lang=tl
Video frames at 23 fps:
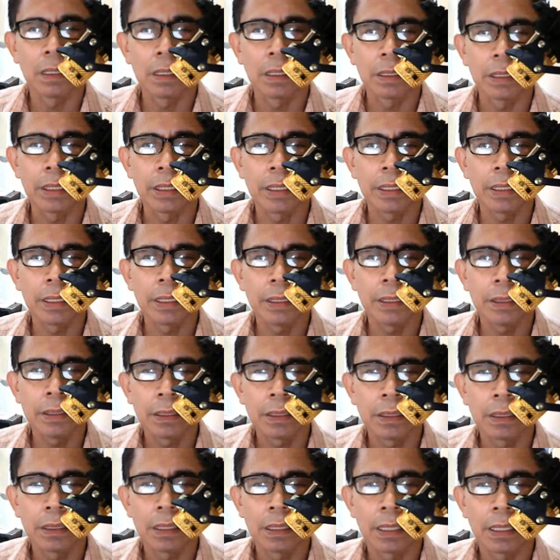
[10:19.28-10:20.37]
then
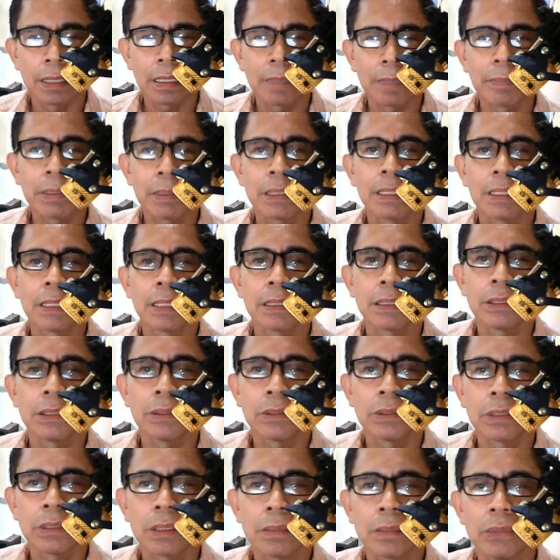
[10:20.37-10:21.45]
hanapin natin
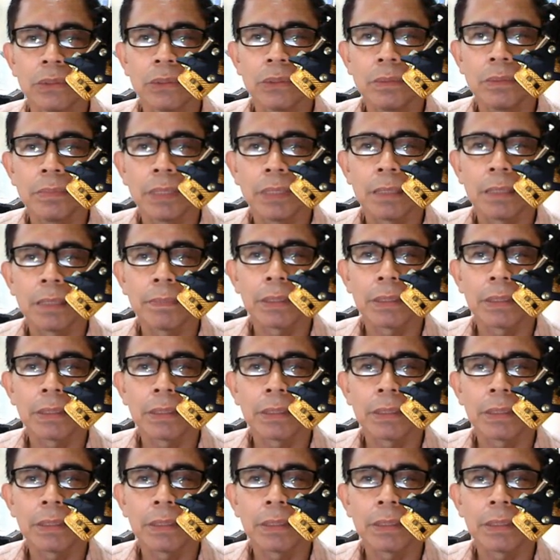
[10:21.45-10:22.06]
yung remove and